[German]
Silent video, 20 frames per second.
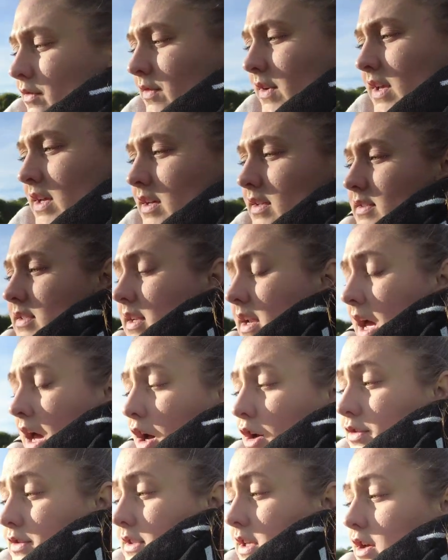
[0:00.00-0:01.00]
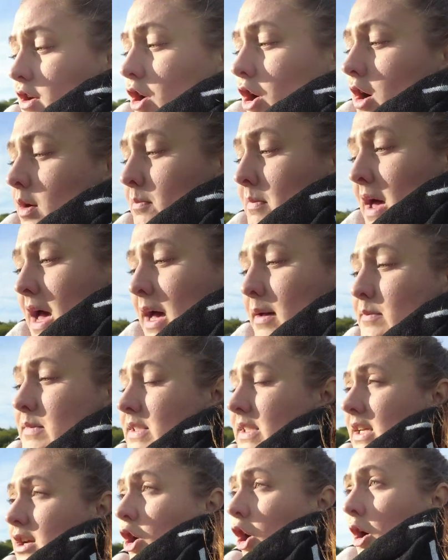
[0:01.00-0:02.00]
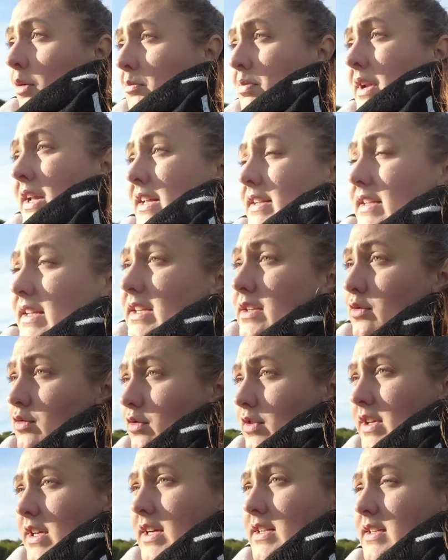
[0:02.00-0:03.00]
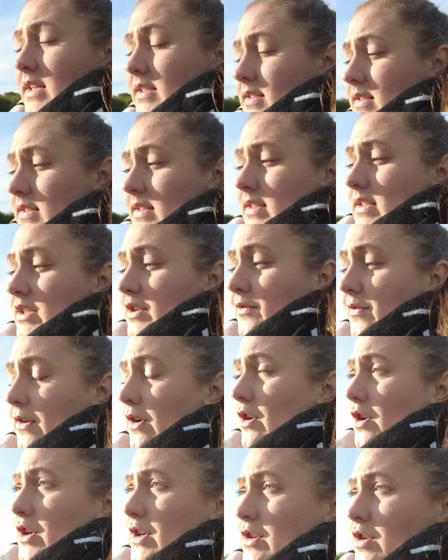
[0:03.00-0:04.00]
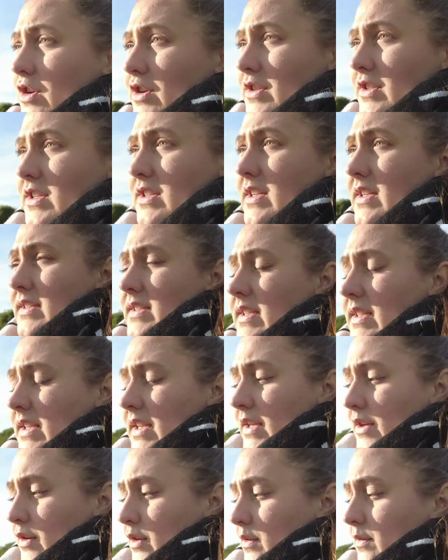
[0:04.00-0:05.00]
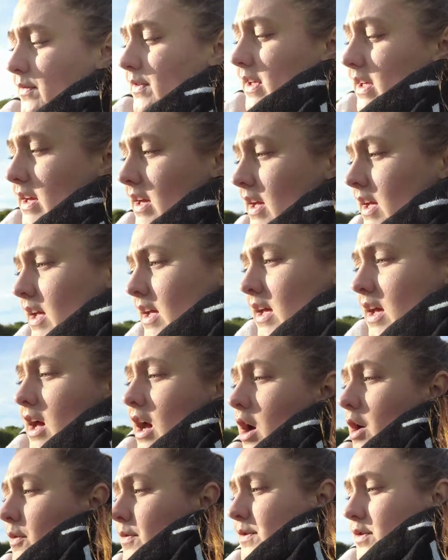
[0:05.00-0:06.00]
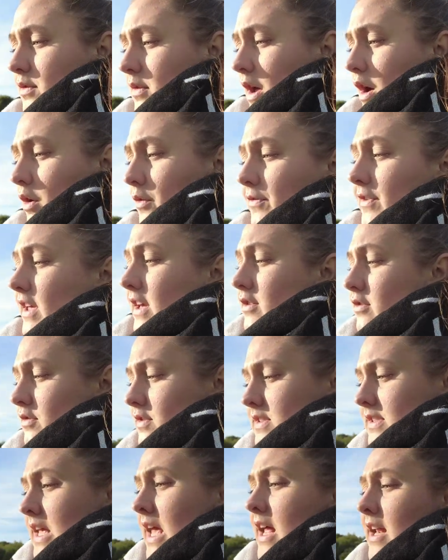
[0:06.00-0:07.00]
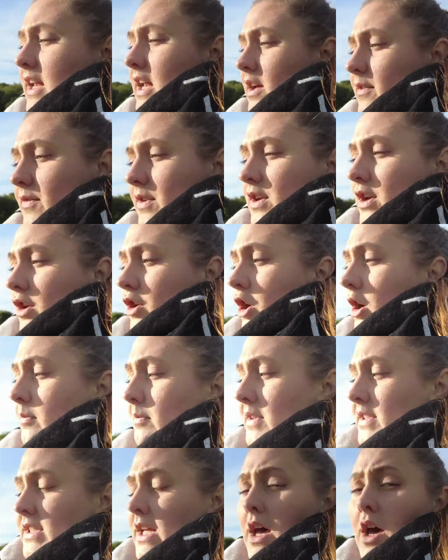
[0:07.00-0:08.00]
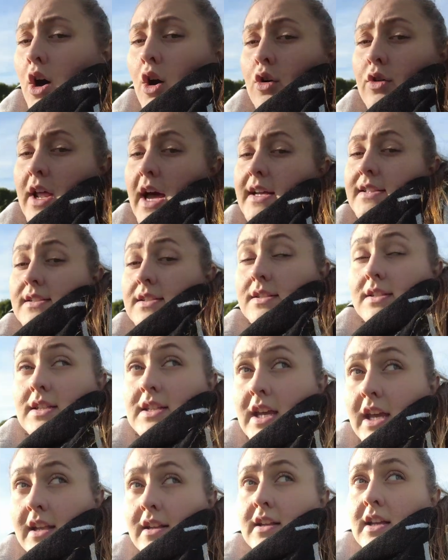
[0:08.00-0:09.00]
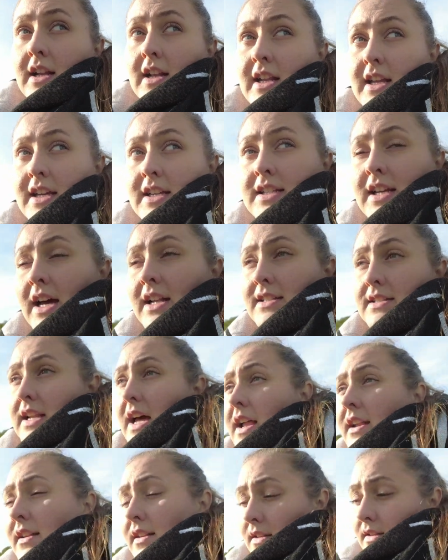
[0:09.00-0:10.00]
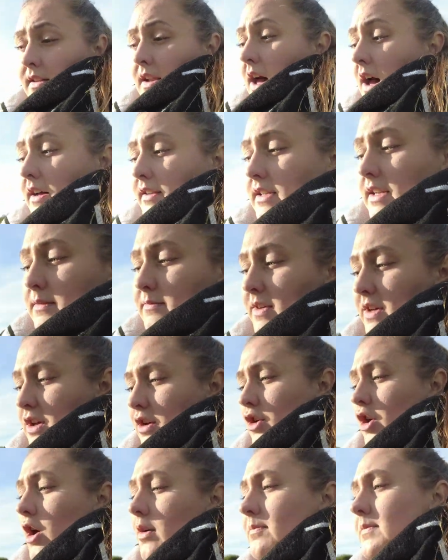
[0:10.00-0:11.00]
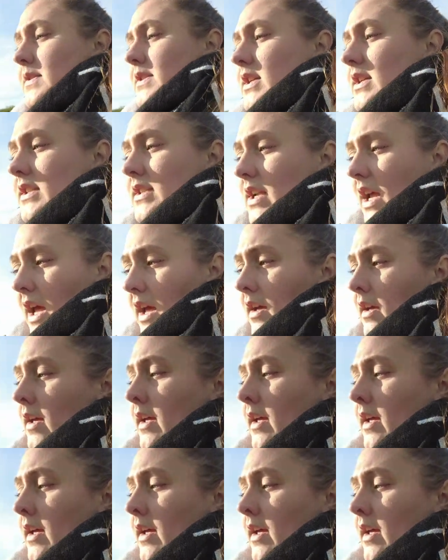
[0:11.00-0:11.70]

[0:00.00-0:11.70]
wir sind nach Hause gekommen, haben sie komplett ignoriert, dass sie sich nicht freuen konnte, dass sie nicht irgendwie auf so ein Aufregungslevel gekommen ist. Und als sie sich hingelegt hat, dann, nachdem wir gekommen sind